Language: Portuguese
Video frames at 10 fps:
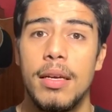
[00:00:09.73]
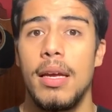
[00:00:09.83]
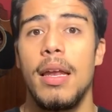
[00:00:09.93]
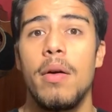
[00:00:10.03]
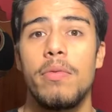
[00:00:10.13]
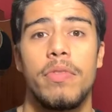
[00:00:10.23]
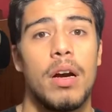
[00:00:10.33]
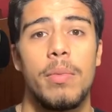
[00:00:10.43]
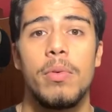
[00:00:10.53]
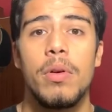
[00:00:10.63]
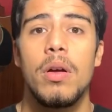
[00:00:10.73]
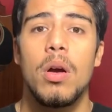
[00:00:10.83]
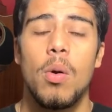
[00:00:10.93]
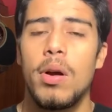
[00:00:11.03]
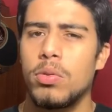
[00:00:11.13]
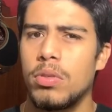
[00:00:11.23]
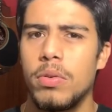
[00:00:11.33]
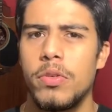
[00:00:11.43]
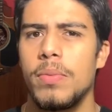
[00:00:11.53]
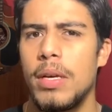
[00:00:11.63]
ele é um verbo com a
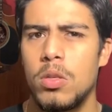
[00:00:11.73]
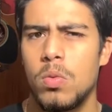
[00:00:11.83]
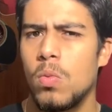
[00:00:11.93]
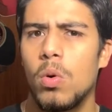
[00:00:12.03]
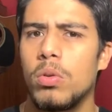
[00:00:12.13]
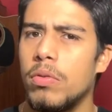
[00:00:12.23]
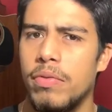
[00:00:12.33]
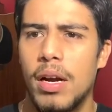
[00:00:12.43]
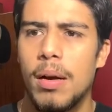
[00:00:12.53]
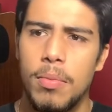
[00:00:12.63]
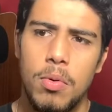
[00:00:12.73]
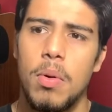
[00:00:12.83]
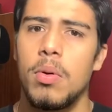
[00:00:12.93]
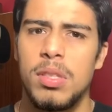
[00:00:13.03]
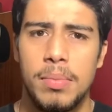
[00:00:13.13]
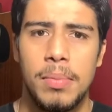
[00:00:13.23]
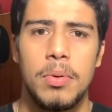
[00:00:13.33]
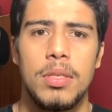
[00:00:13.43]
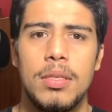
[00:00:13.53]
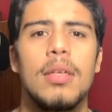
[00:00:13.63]
junção de mais um outro verbo ou outra
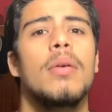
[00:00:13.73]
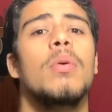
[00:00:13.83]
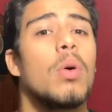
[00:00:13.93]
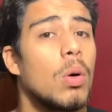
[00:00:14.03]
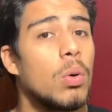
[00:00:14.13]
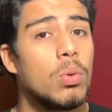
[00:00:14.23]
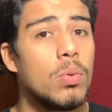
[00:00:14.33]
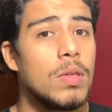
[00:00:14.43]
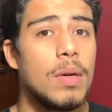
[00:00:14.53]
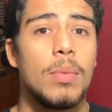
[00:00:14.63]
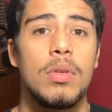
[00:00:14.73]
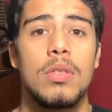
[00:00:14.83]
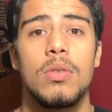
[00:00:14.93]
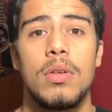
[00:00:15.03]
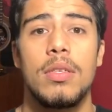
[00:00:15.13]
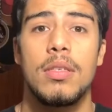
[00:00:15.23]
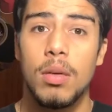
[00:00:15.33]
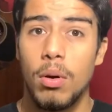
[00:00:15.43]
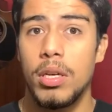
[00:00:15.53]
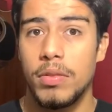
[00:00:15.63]
preposição ou duas preposições,
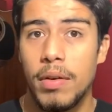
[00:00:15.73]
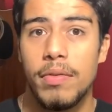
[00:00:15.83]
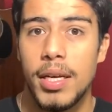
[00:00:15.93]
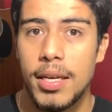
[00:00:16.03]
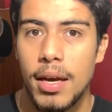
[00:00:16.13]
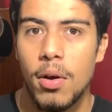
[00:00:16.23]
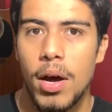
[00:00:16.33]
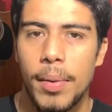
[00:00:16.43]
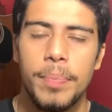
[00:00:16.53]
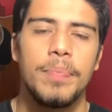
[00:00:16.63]
igual a gente vai ver aqui agora.